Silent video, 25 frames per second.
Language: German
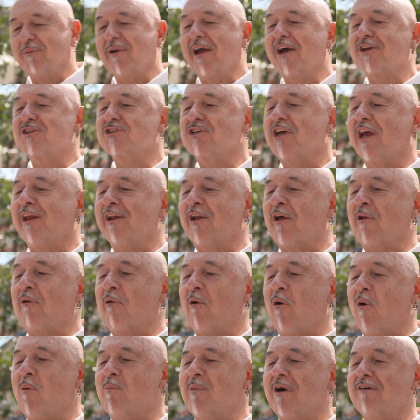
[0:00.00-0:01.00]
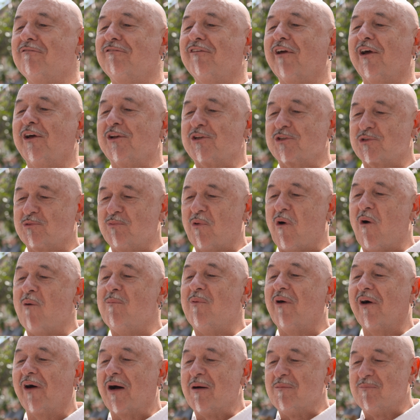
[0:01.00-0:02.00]
wäre ein schöner Name für einen
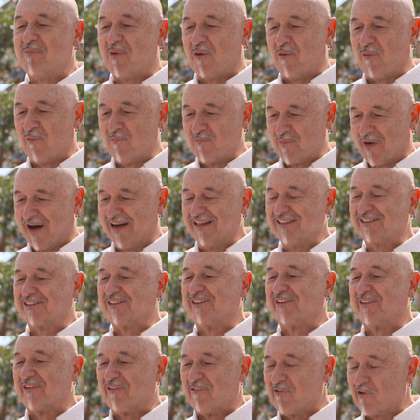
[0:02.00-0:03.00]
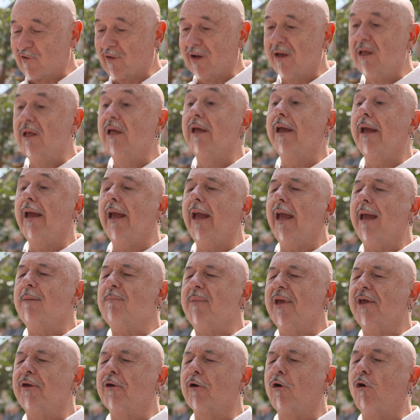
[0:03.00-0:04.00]
Schwabacher Baum heutzutage.
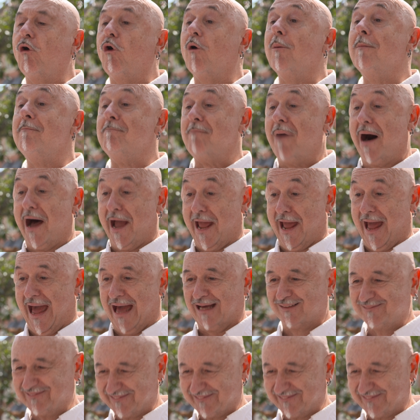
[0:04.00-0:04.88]
Emicho Meier